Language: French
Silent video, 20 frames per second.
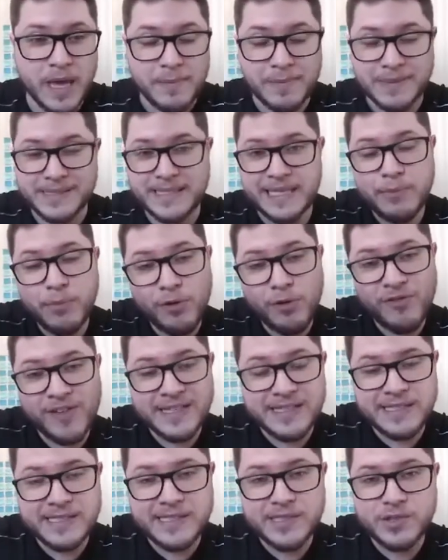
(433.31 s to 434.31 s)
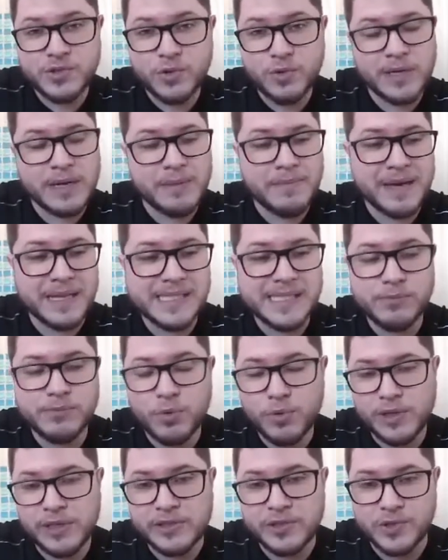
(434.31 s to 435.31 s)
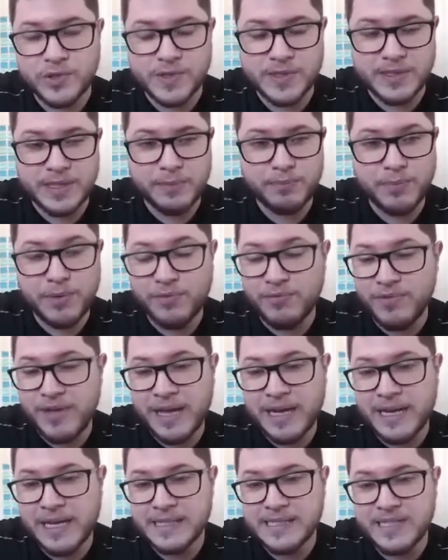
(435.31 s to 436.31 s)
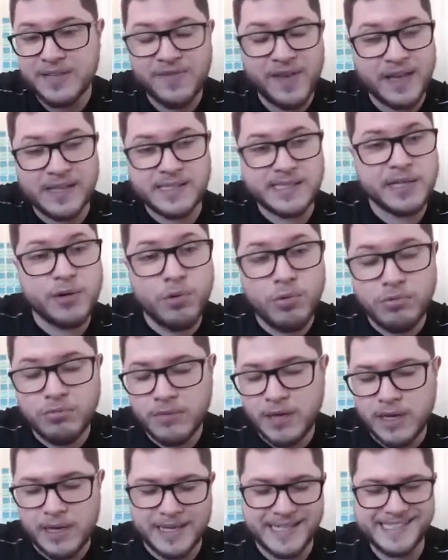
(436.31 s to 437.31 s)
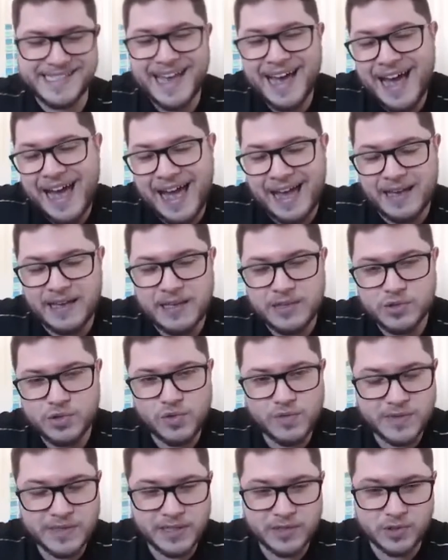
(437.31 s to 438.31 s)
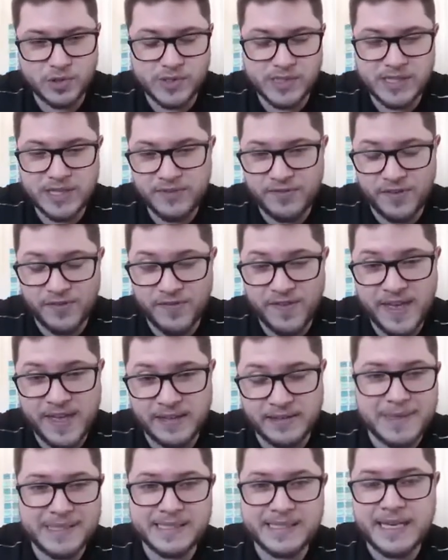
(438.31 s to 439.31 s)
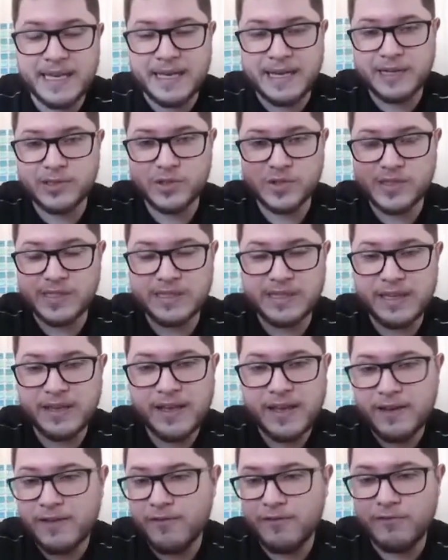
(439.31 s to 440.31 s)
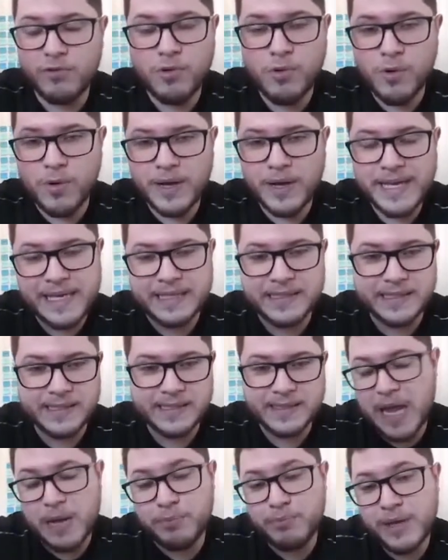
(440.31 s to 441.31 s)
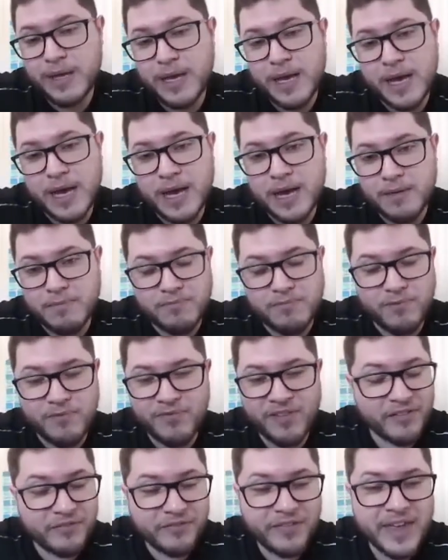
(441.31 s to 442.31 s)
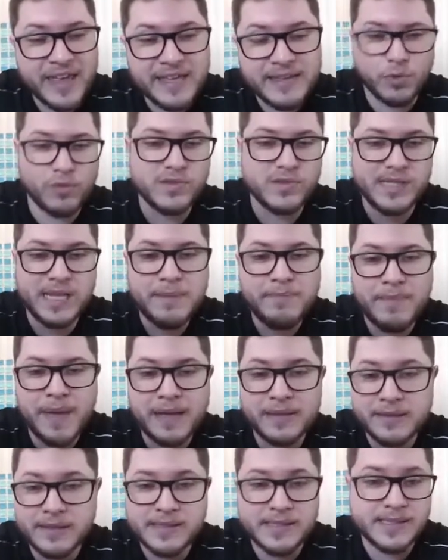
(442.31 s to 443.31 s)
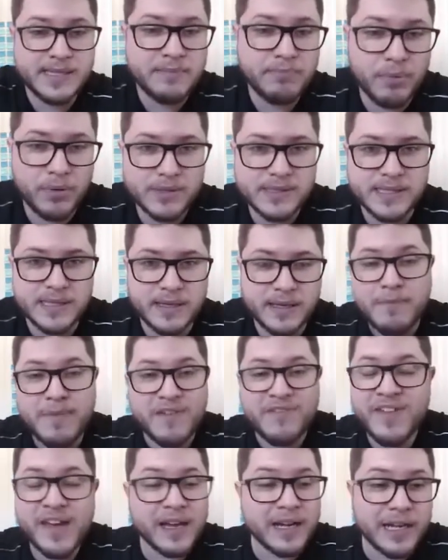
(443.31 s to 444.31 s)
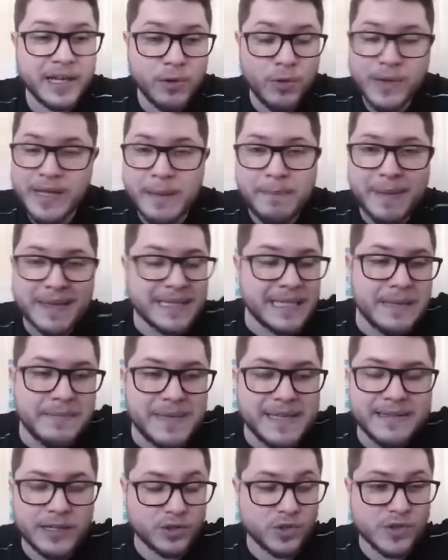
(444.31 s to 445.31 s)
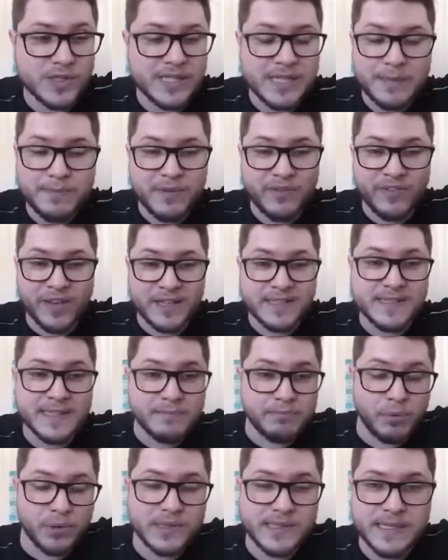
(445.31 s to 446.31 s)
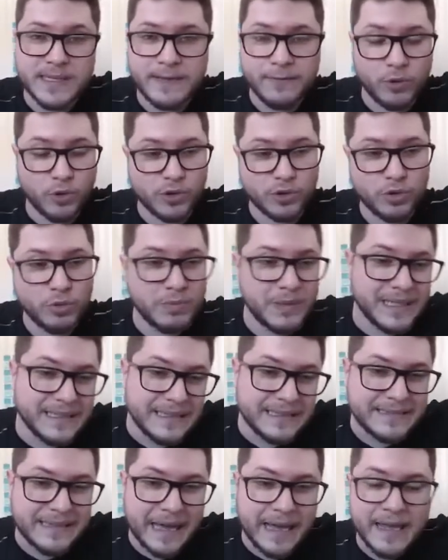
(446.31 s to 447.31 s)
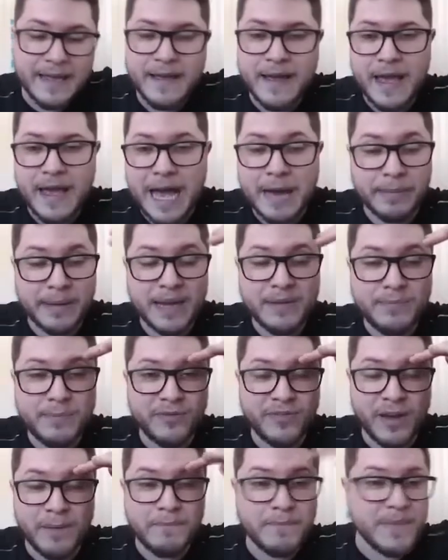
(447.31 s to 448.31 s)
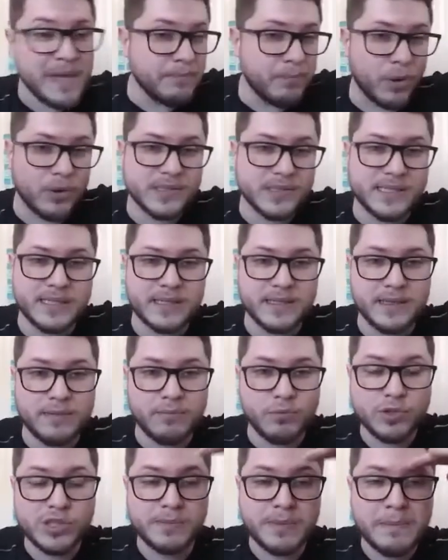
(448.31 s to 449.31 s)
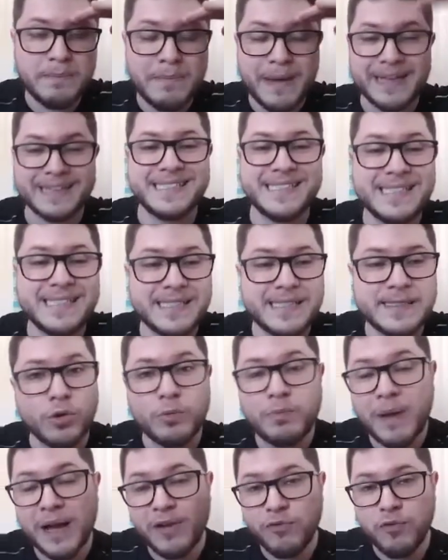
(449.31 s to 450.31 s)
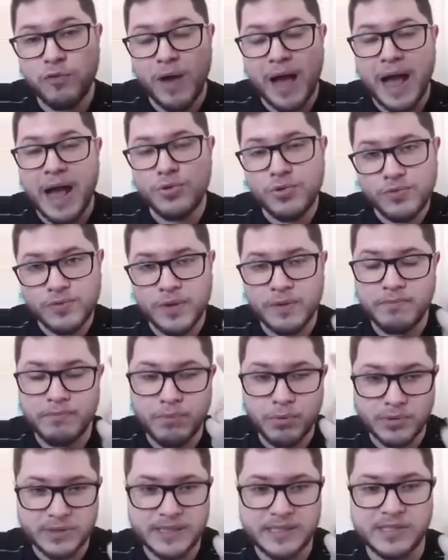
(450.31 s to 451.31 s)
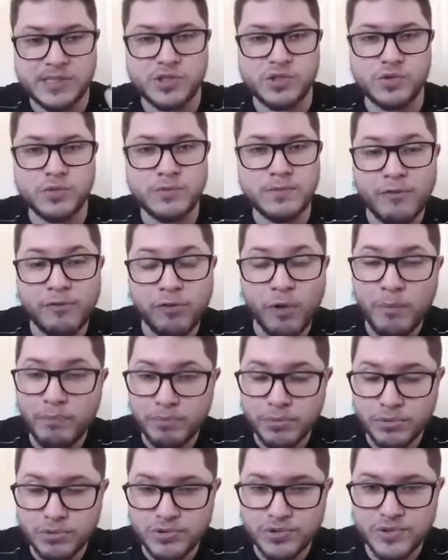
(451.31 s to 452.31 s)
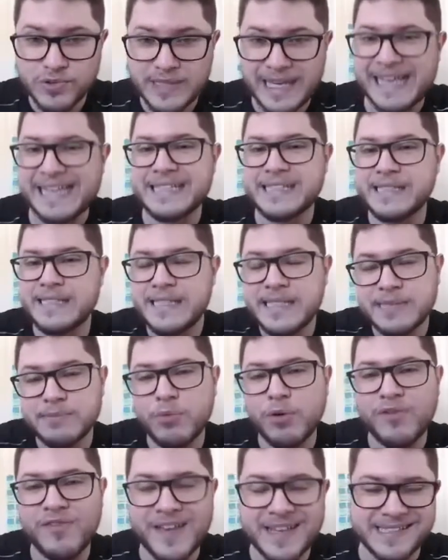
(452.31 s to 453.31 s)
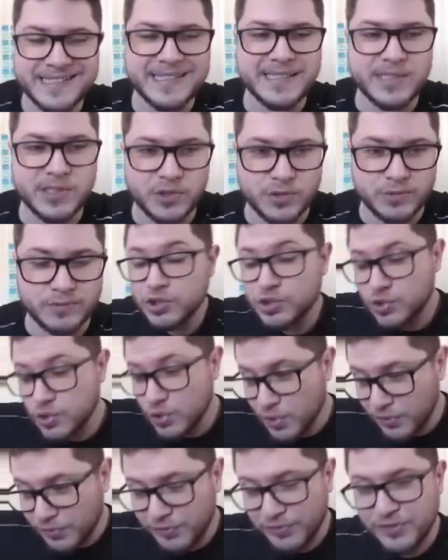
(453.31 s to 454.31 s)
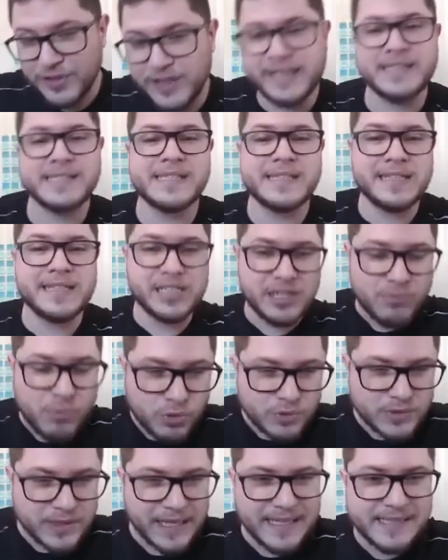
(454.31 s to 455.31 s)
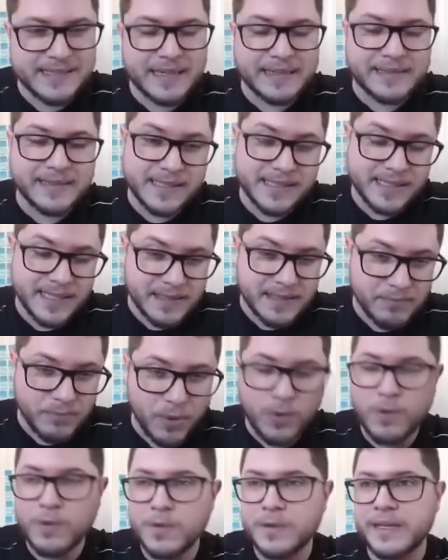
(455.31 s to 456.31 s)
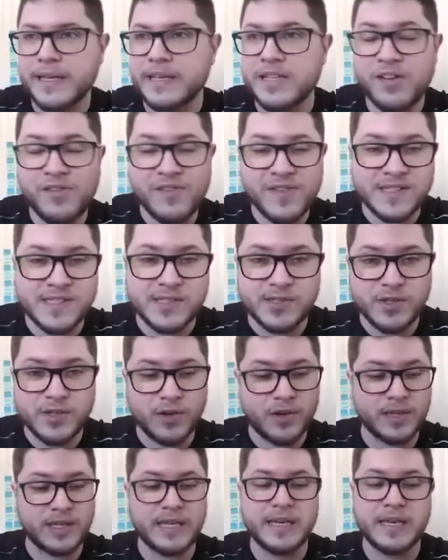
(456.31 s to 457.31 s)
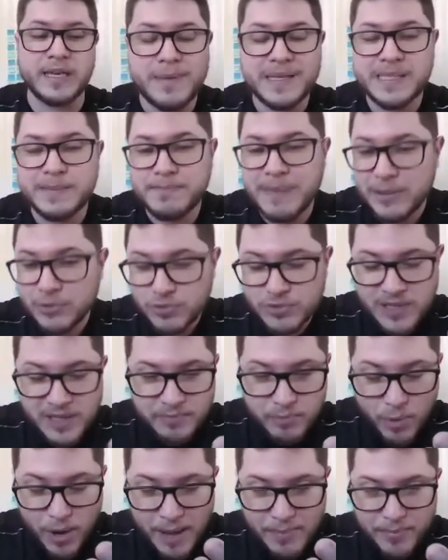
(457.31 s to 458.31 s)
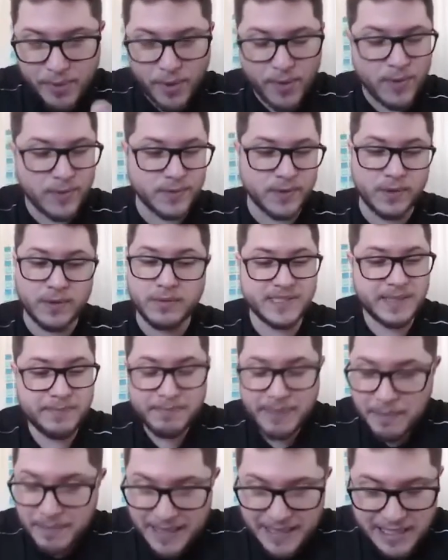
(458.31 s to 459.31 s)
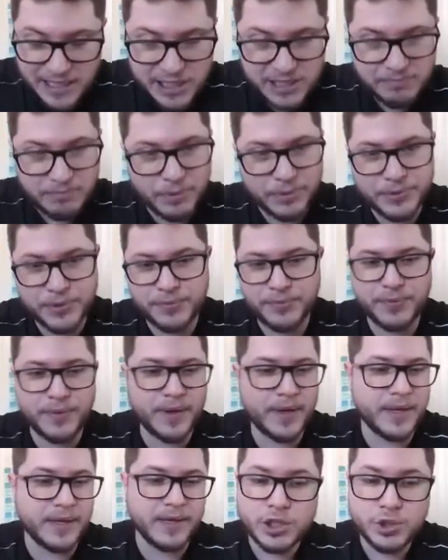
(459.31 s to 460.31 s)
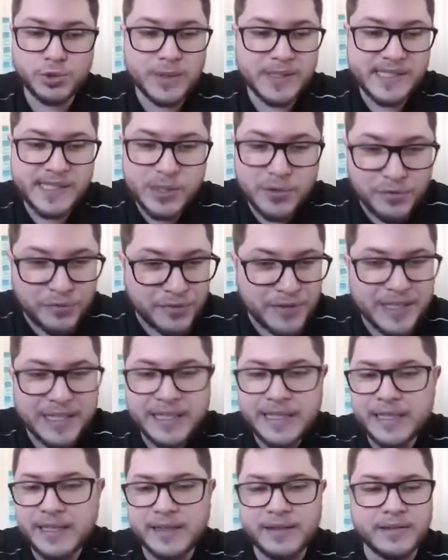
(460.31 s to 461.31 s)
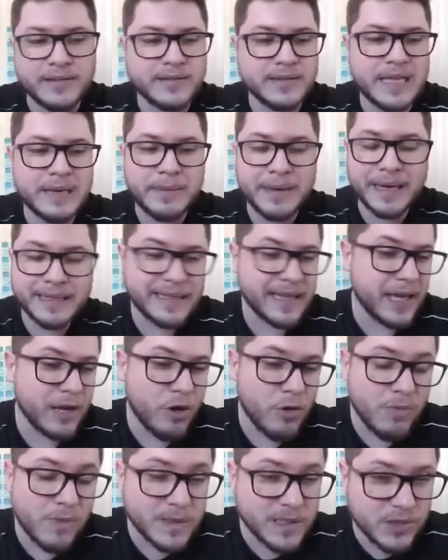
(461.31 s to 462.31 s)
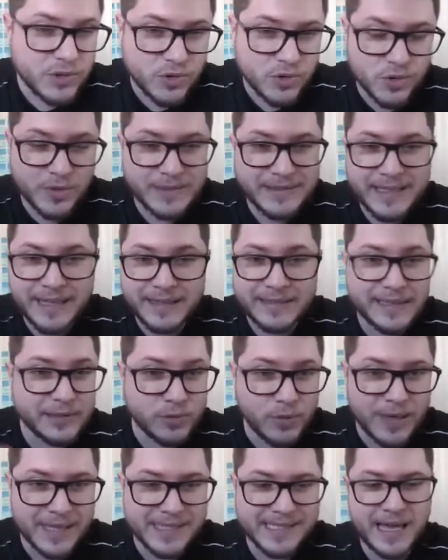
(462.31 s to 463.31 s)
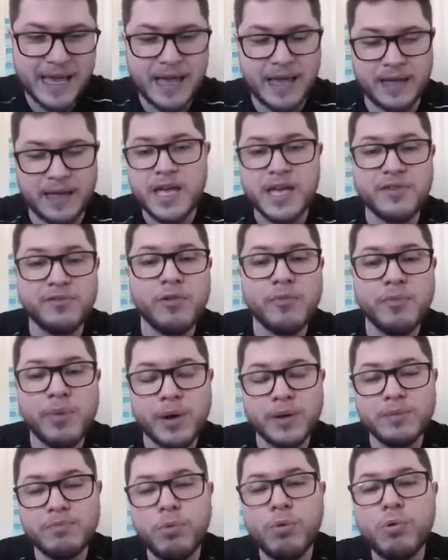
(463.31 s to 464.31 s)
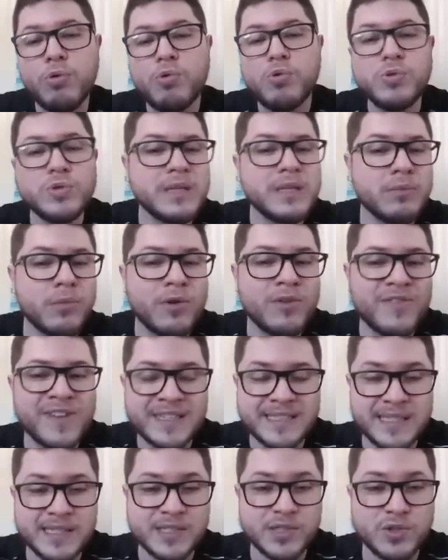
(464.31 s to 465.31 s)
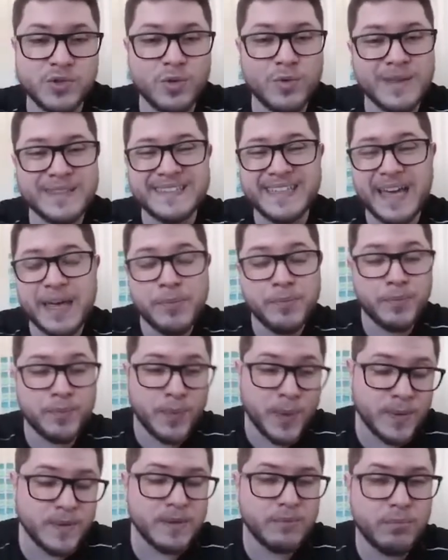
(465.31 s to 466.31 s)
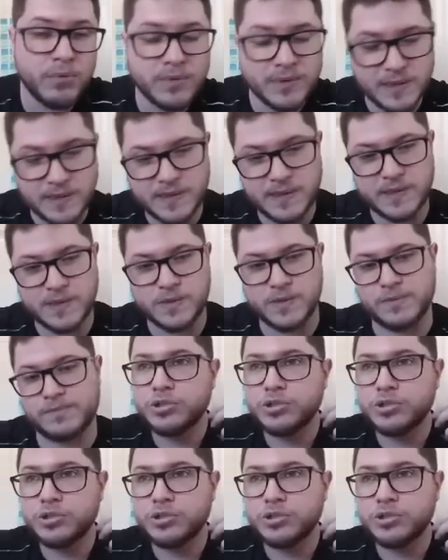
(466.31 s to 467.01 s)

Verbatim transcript: Parce que les mauvaises décisions, les maximums que les sociétés peuvent y aller, c'est vers zéro. Et c'est rare, sauf si la société fait faillite. Parce que la société vaut X. Elle peut euh, faire faillite, donc vous allez perdre 100%. Mais vers les hauts, il n'y a pas de limite. La société peut faire 100%, donc doubler des tailles. Après, elle peut faire 1000%, multiplié par 10. Donc parfois, une bonne décision vaut plus que 10 mauvaises décisions. Sauf qu'il s'est déjà montré statistiquement qu'un investisseur qui passe pas du temps pour apprendre, c'est pas manager un portefeuille, choisi au feeling, d'après des recommandations sur internet au hasard, ils vont prendre beaucoup des mauvaises décisions et très peu de bonnes décisions.